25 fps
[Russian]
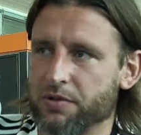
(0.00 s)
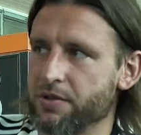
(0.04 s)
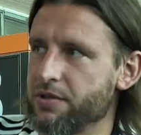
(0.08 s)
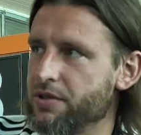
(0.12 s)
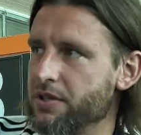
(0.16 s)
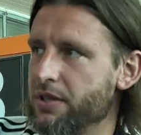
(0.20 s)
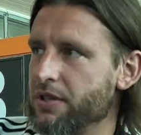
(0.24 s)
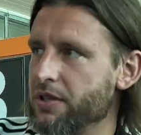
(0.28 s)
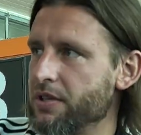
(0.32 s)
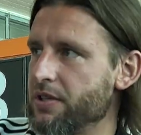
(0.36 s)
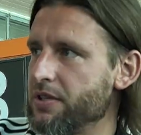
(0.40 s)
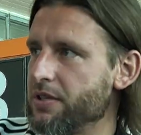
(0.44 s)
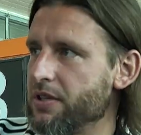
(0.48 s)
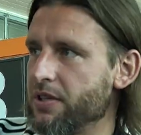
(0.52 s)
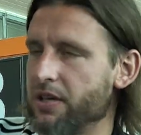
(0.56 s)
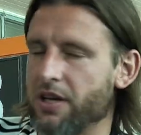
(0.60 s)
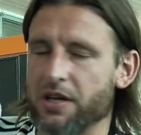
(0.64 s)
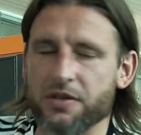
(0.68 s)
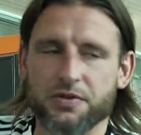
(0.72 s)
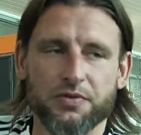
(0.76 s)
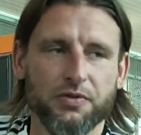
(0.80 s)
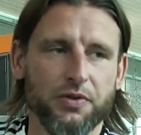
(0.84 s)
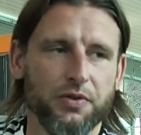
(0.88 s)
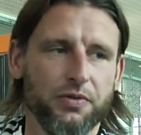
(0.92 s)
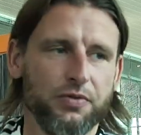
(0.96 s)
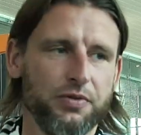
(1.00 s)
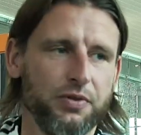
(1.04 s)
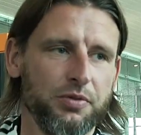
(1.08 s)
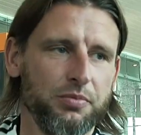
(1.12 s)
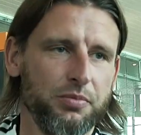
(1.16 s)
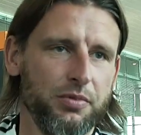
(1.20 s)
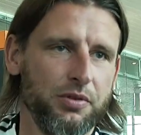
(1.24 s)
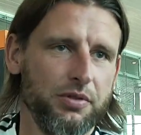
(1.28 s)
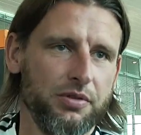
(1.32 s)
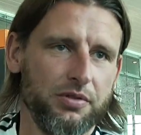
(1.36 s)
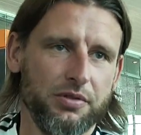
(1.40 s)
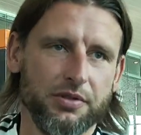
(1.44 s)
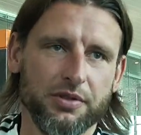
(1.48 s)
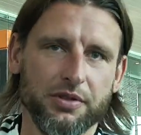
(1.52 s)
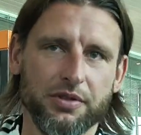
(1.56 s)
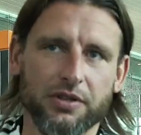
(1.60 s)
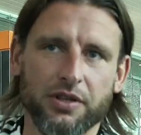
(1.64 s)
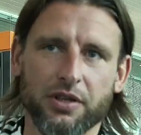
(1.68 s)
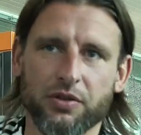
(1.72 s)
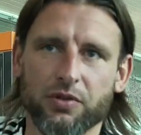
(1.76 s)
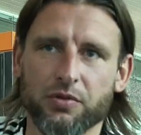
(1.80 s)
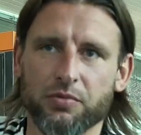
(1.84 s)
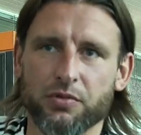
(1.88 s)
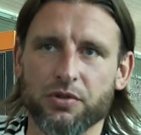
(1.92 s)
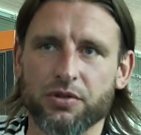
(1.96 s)
просто сыграть свой футбол, и
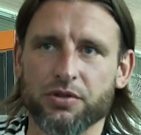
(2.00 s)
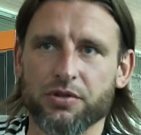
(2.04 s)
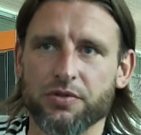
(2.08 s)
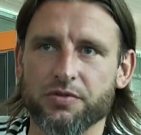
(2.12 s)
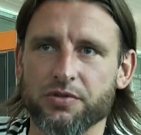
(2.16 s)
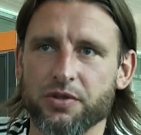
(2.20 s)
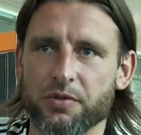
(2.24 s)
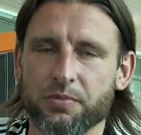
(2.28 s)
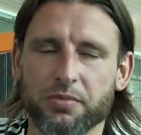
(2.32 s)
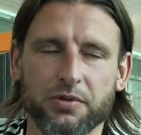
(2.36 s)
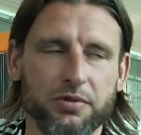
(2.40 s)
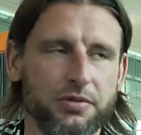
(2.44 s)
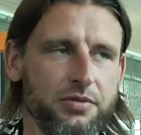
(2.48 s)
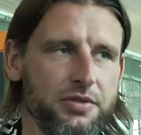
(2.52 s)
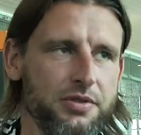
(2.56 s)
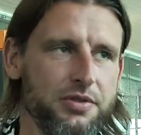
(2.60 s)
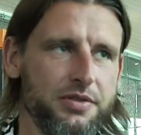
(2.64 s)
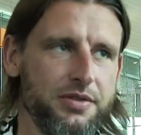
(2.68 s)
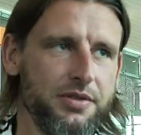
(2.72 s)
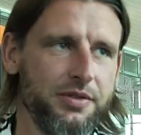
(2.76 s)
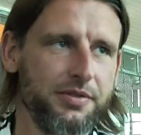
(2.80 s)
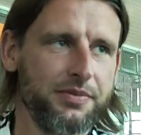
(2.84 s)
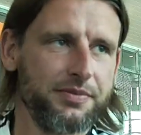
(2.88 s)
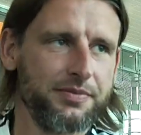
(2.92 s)
я думаю, что все получится.